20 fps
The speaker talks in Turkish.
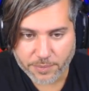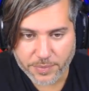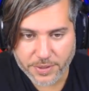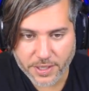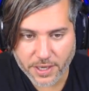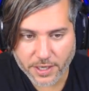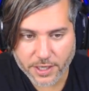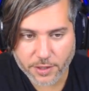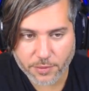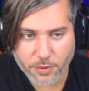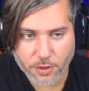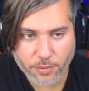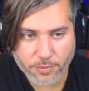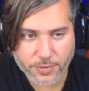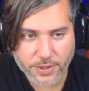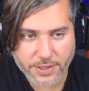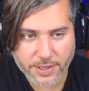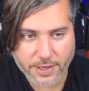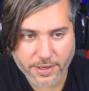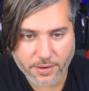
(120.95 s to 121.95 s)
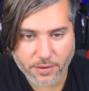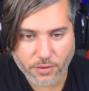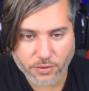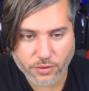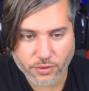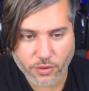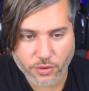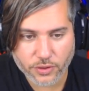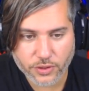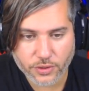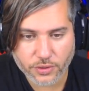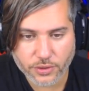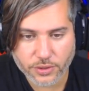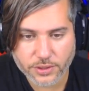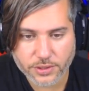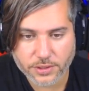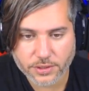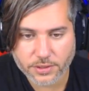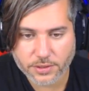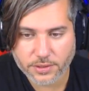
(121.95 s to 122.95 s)
Bir dahaki bölümde de onu
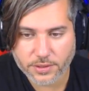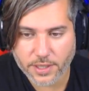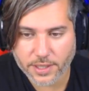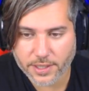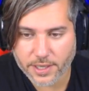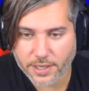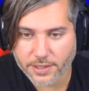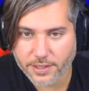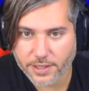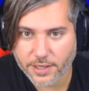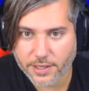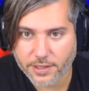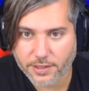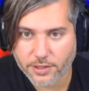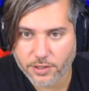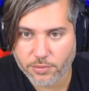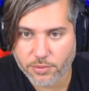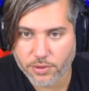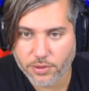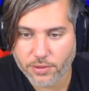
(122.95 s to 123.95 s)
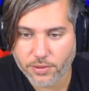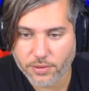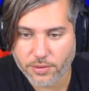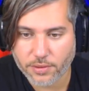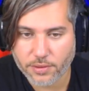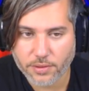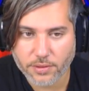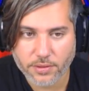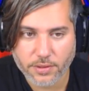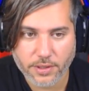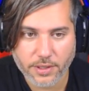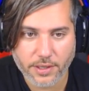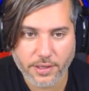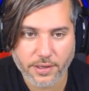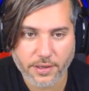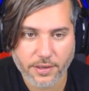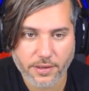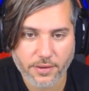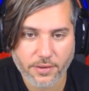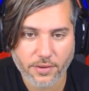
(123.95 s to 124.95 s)
görürsünüz. Derken niye gerekti bu?
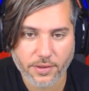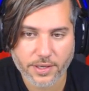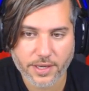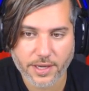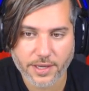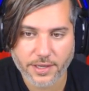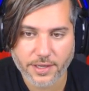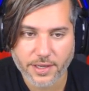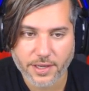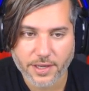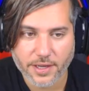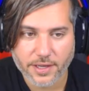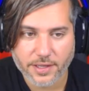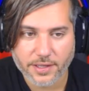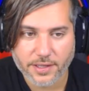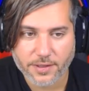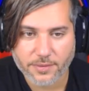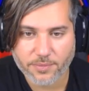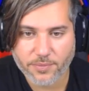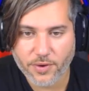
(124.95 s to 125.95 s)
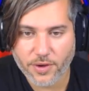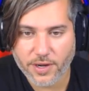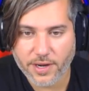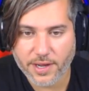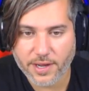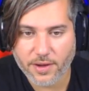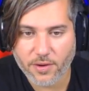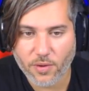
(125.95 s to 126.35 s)
Heh, okey. Böyle